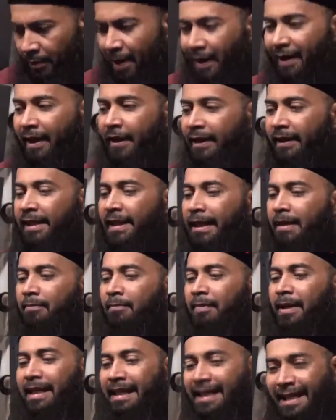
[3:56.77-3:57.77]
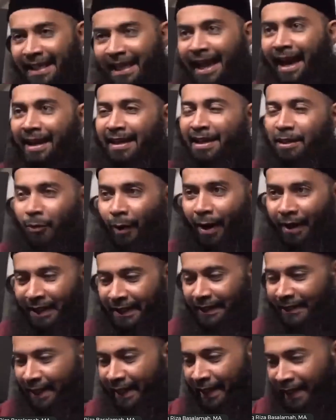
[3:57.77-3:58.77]
Maka dia menikahi
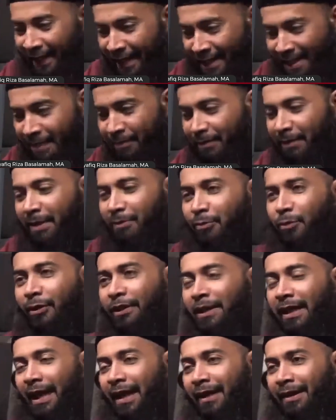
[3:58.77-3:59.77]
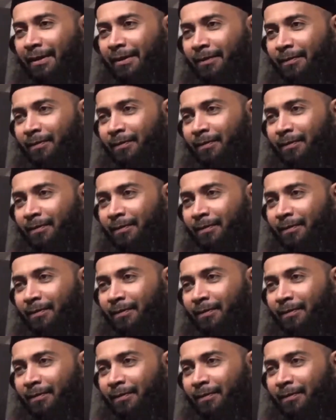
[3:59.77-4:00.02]
wanita yang nasabnya mulia